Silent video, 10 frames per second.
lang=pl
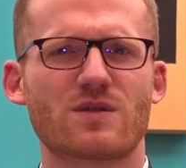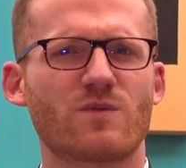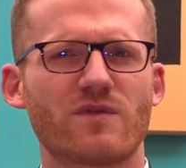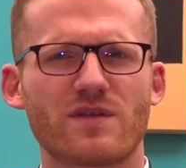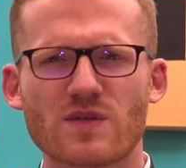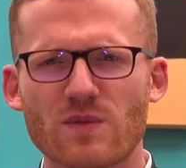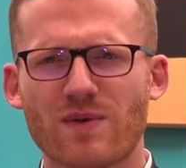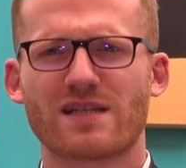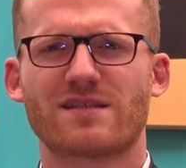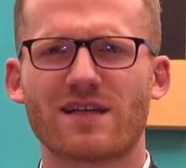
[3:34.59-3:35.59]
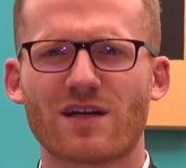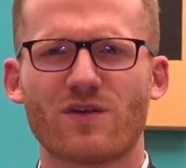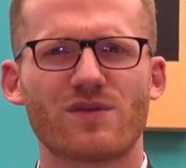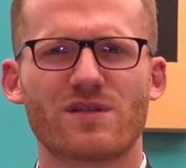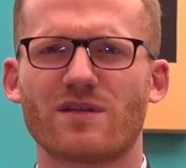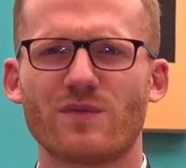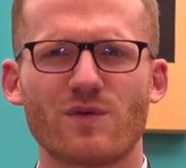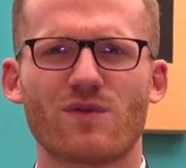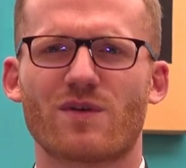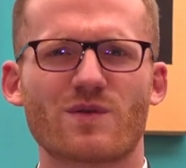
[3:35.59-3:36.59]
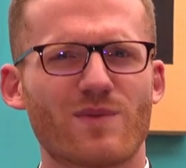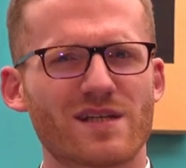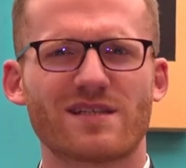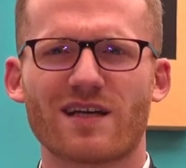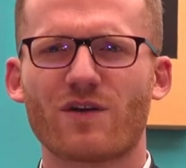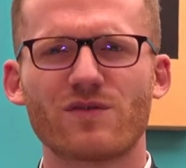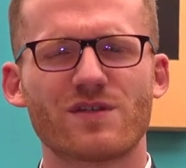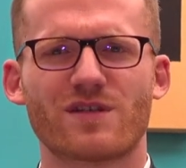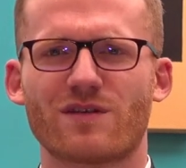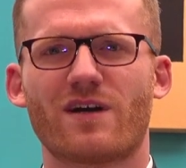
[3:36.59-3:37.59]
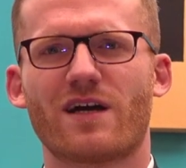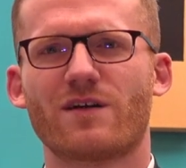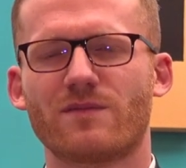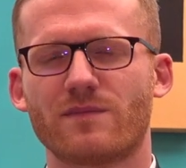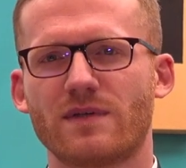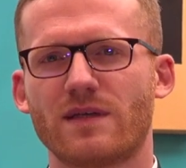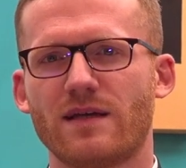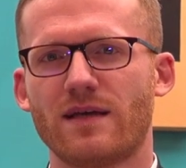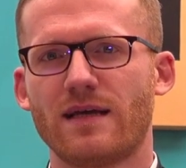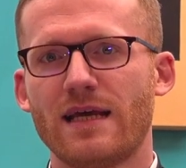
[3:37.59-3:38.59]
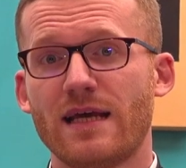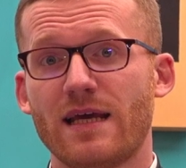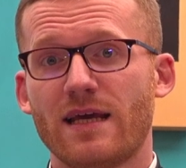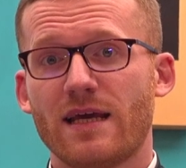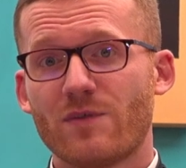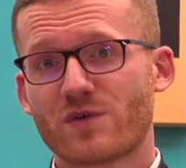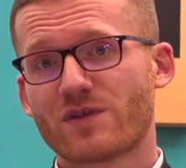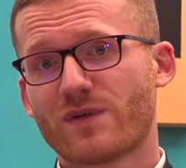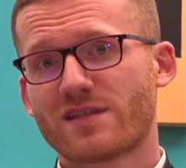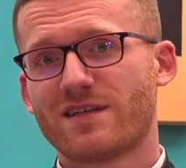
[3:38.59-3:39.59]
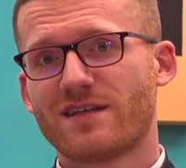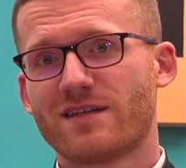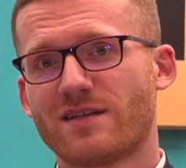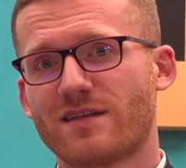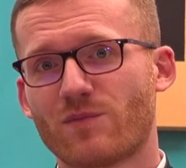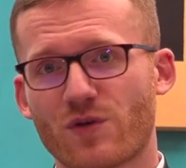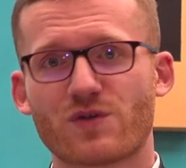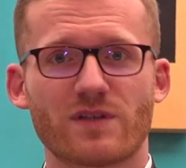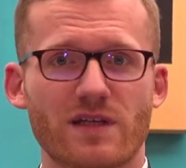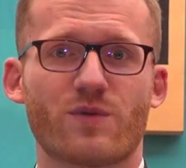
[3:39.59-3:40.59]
to mówili: Zobaczcie, jak oni się miłują, zobaczcie, jak oni się kochają. I może właśnie ten początek